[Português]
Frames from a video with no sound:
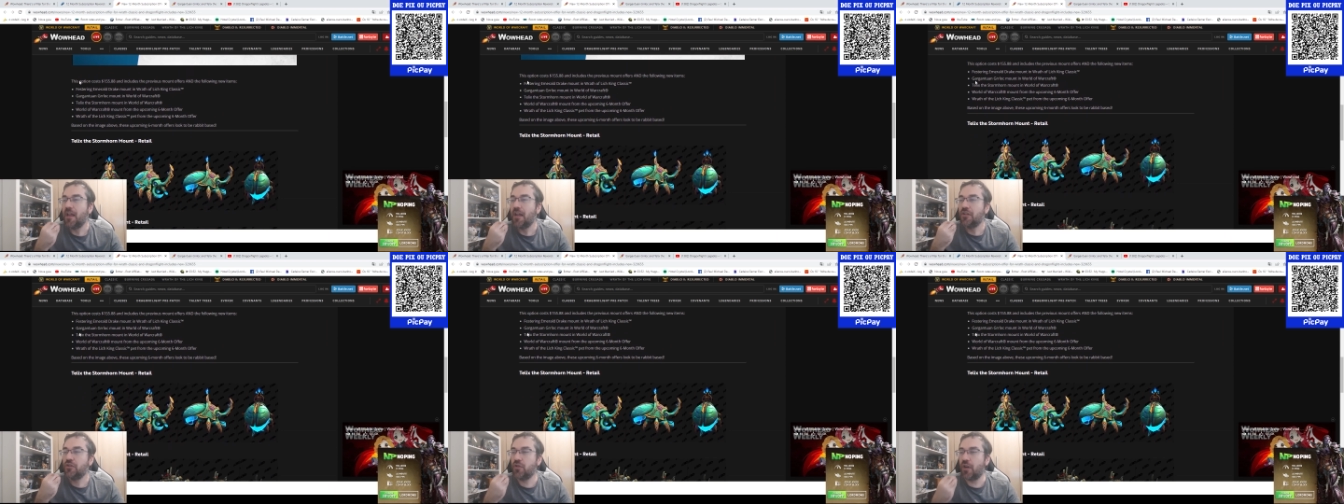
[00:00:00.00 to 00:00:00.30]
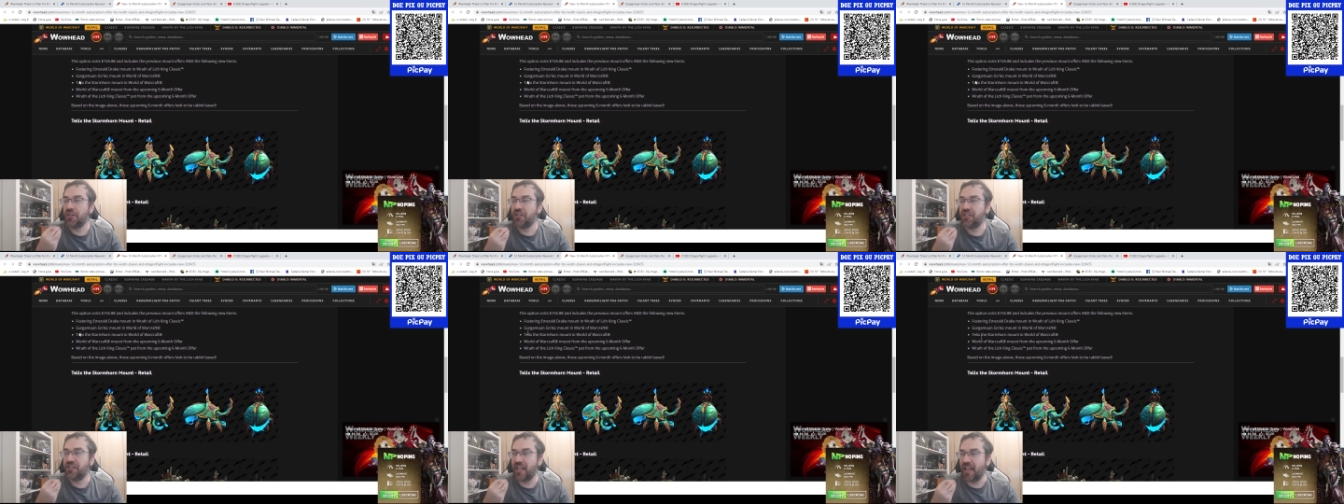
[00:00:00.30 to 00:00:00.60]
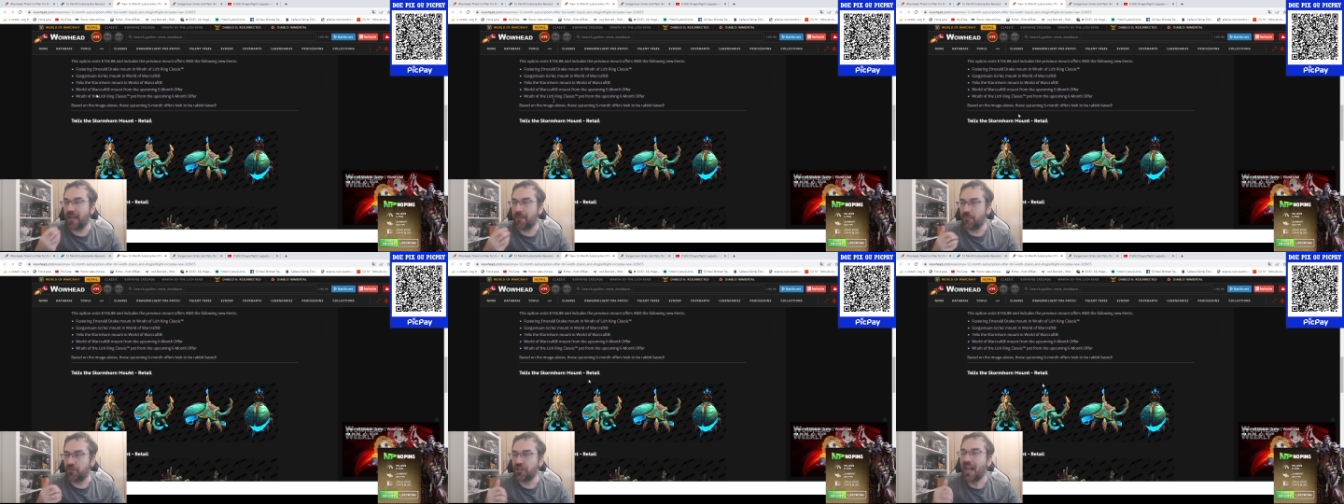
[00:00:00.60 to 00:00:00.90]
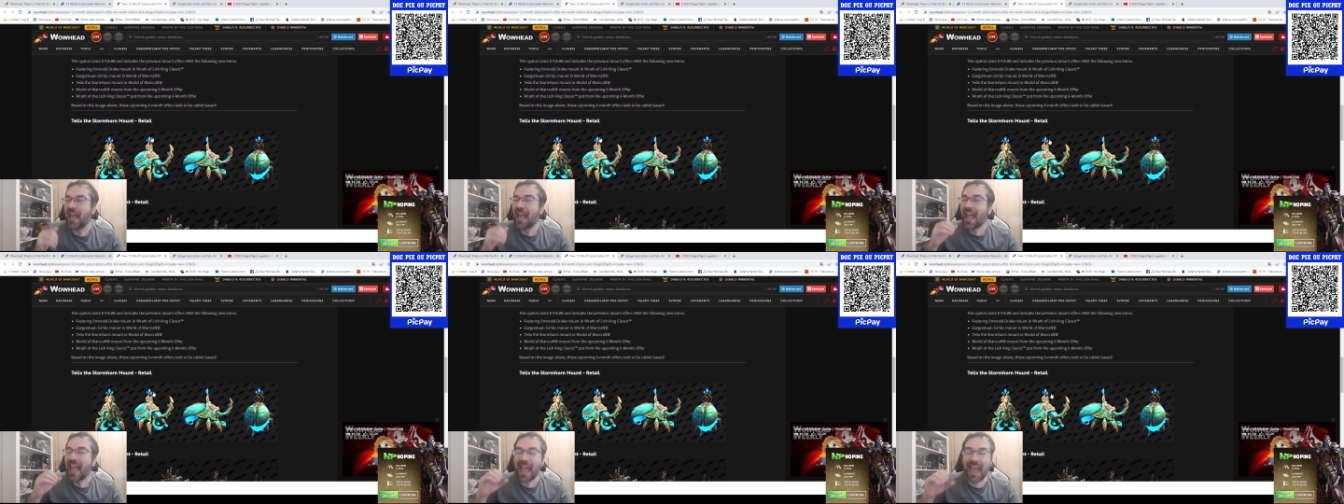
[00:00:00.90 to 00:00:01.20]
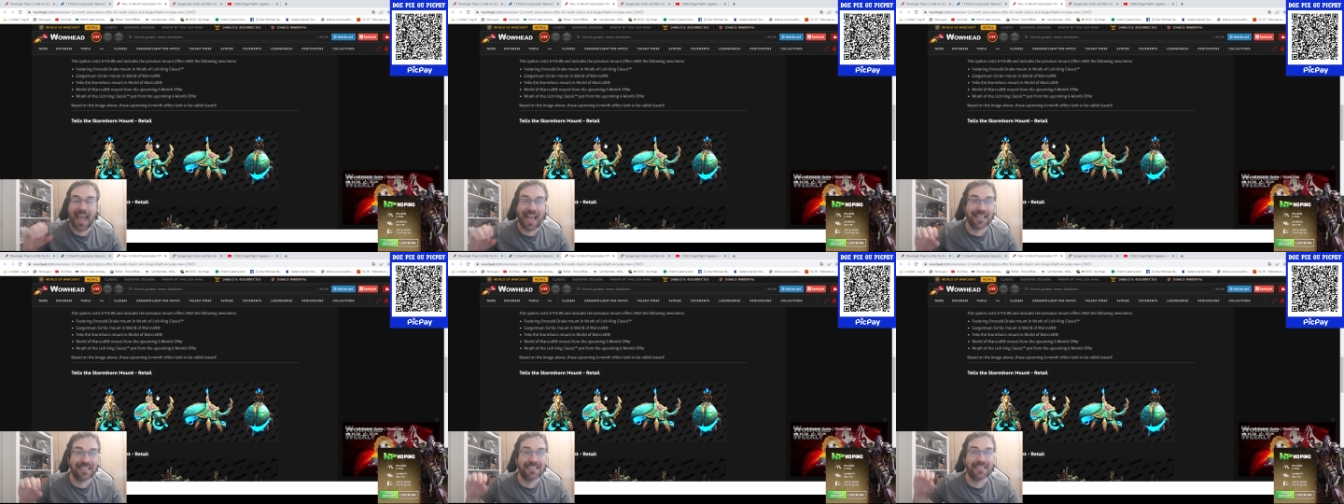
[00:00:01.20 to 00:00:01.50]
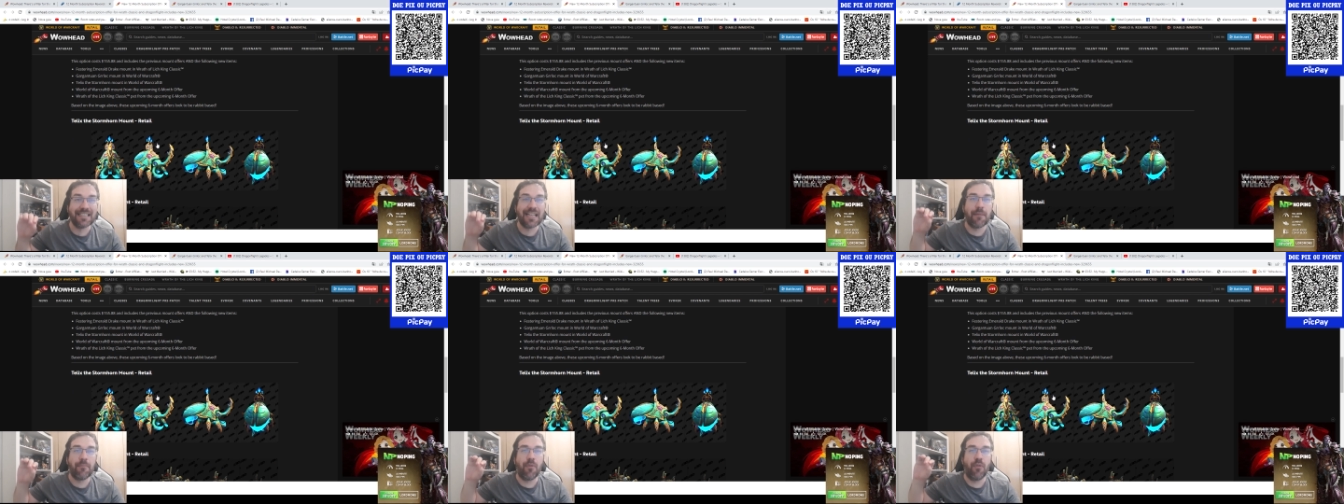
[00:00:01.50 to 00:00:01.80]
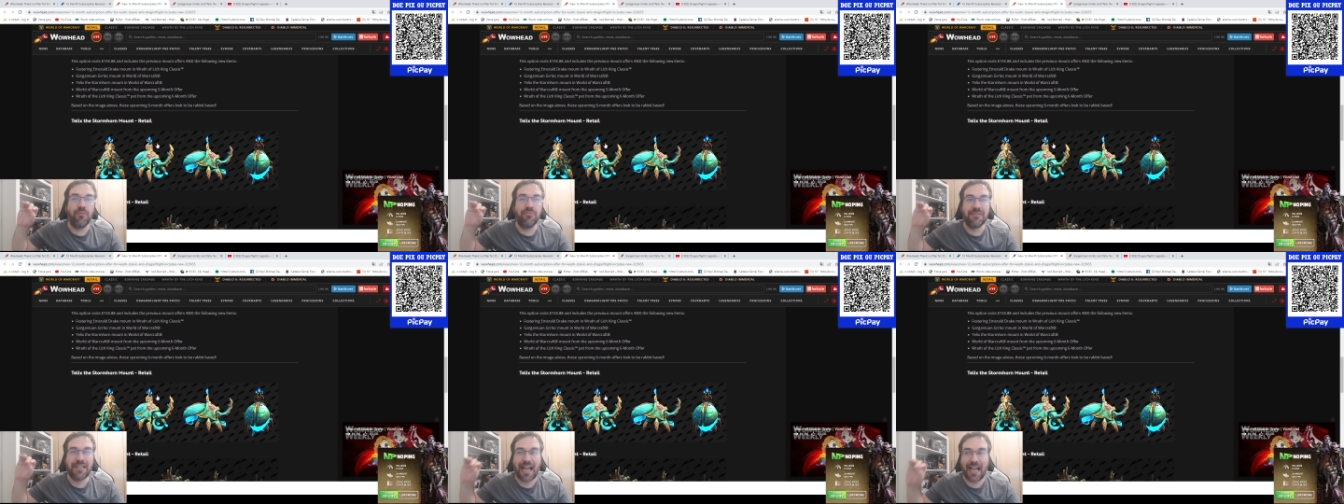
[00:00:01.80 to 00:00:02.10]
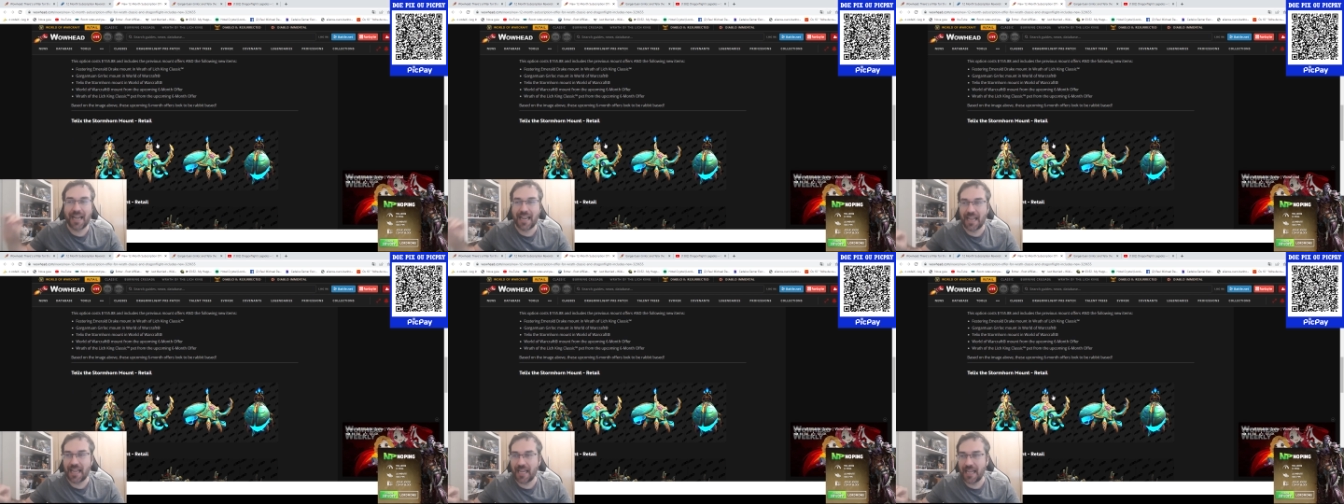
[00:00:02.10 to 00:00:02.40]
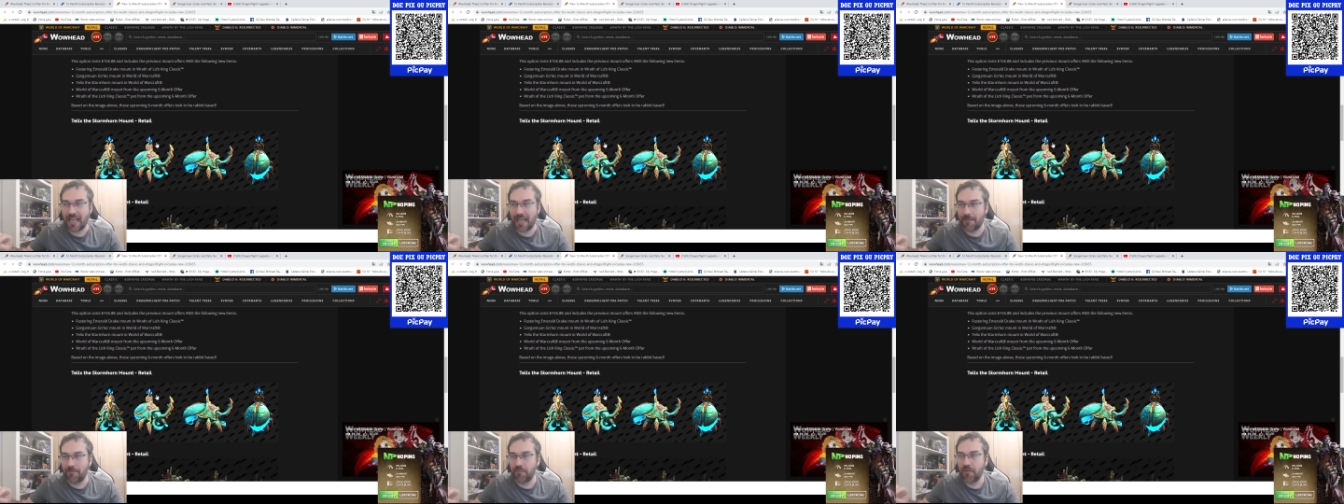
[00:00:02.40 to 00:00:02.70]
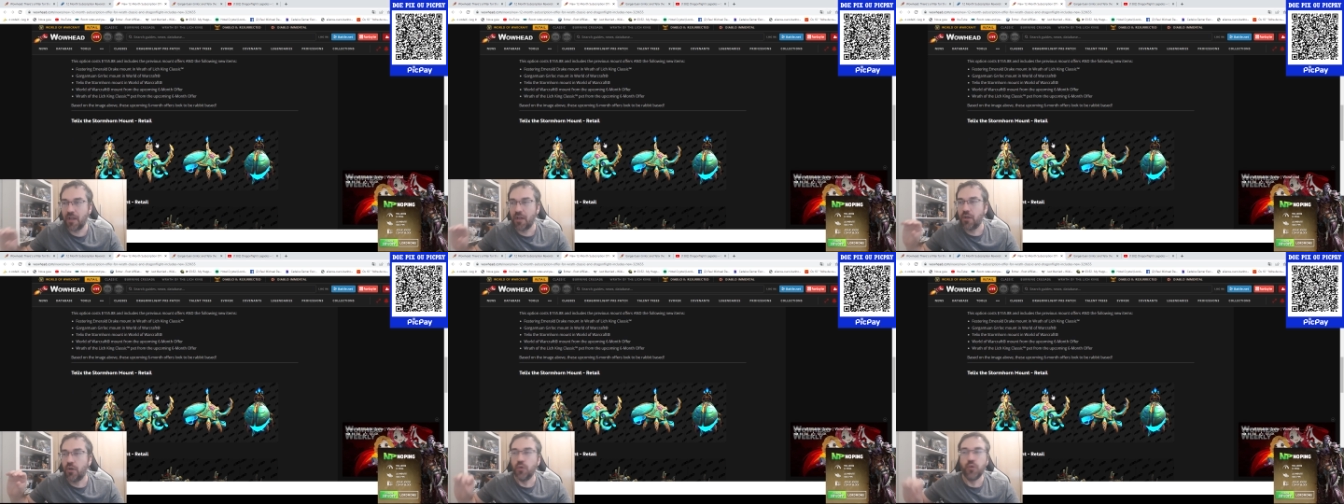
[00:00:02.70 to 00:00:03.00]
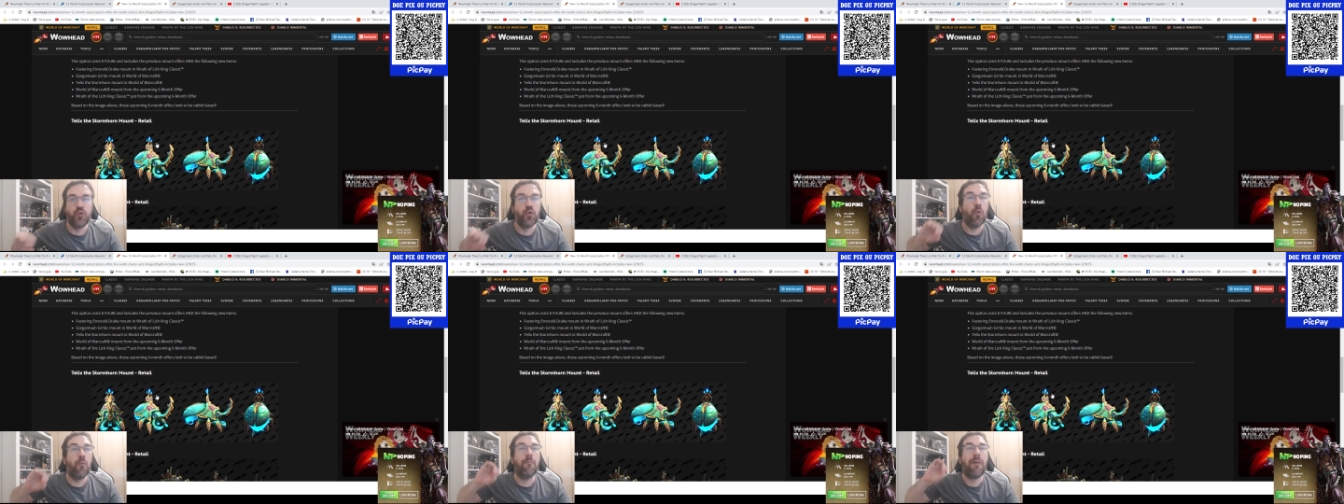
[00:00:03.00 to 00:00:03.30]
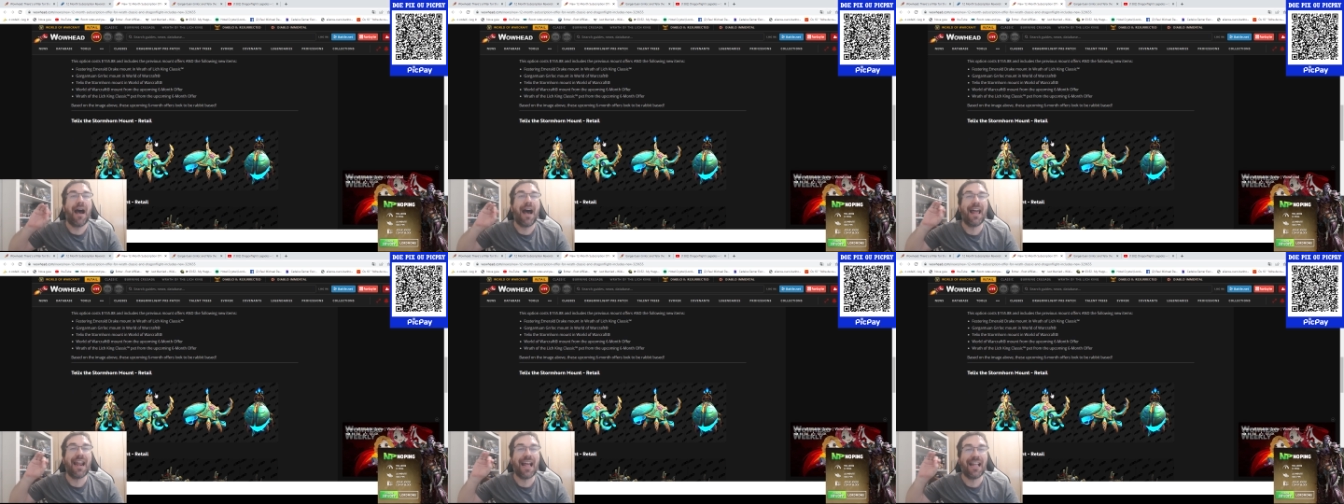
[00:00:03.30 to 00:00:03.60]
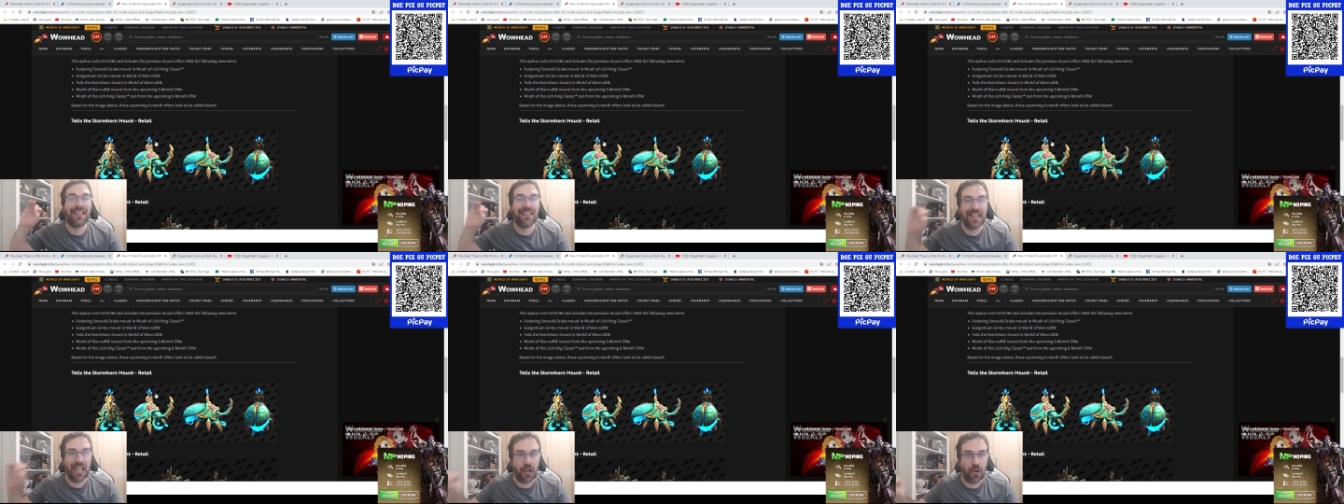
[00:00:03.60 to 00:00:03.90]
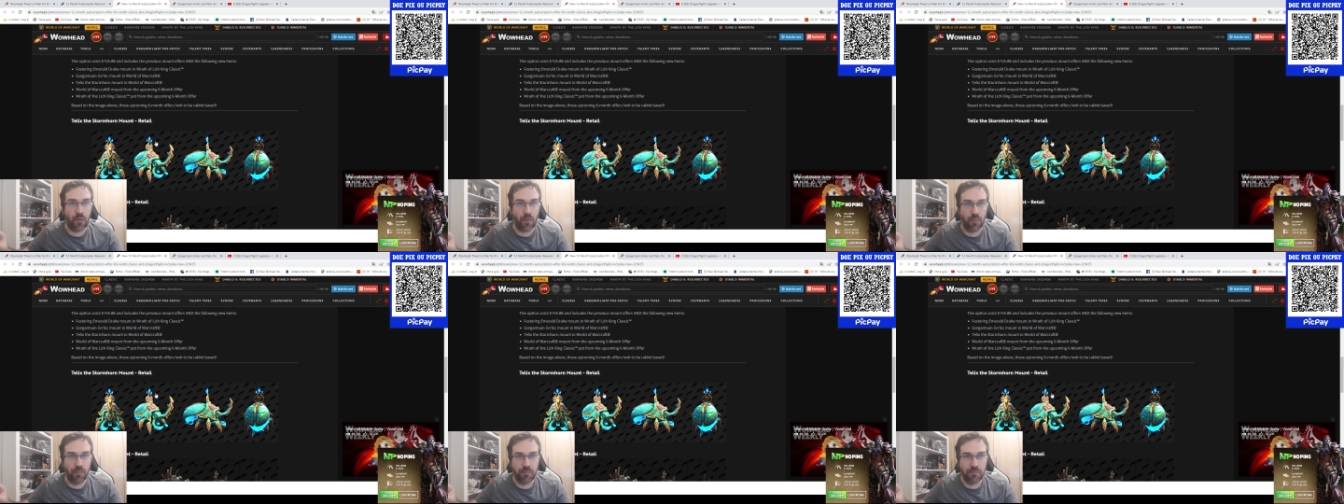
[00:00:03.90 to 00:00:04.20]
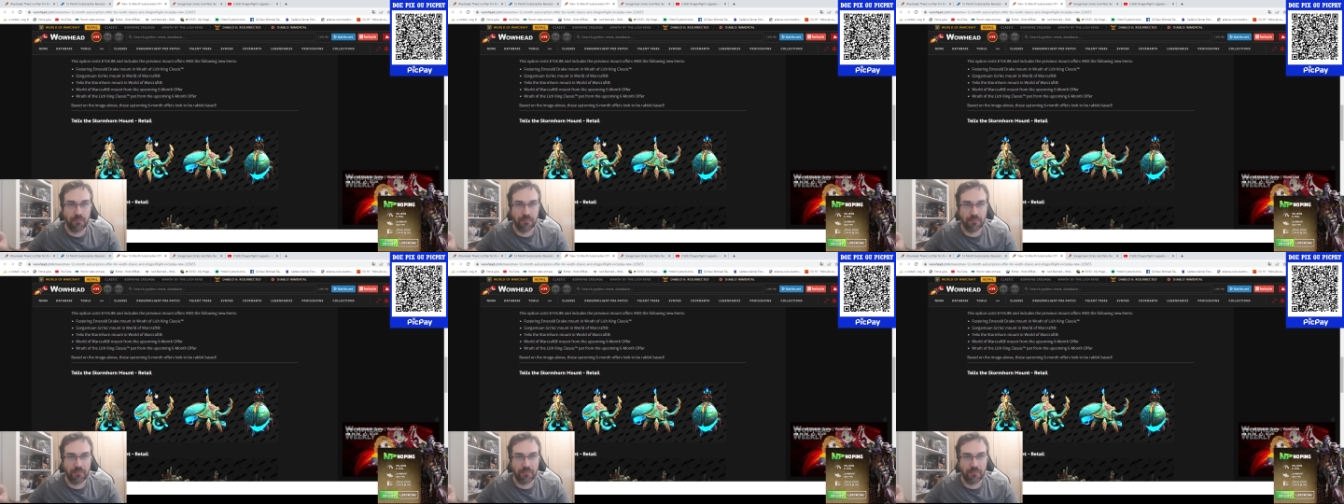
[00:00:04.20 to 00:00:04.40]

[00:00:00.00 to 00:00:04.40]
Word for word: Nós temos essa montaria do baratão